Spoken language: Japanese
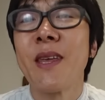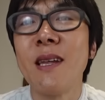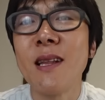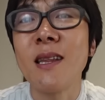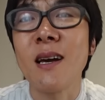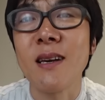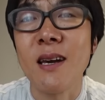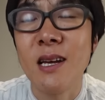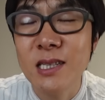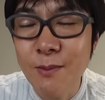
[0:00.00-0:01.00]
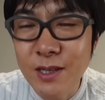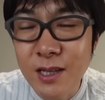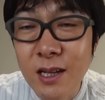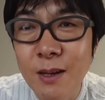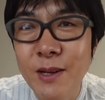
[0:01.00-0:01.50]
気になった方がいらっしゃいまし
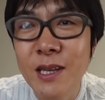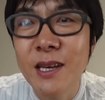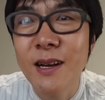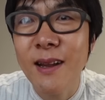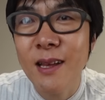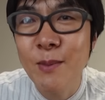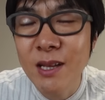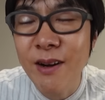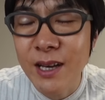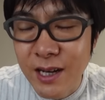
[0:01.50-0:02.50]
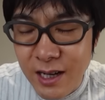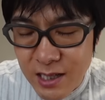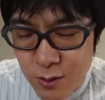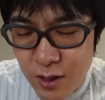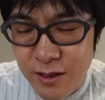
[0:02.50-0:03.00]
たら食べに行かれてみてはいかが
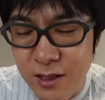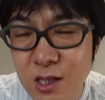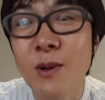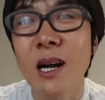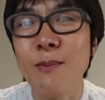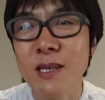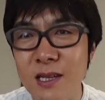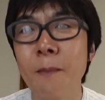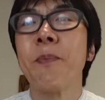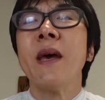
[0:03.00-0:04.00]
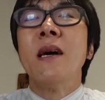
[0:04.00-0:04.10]
でしょうかっていうのもありますが、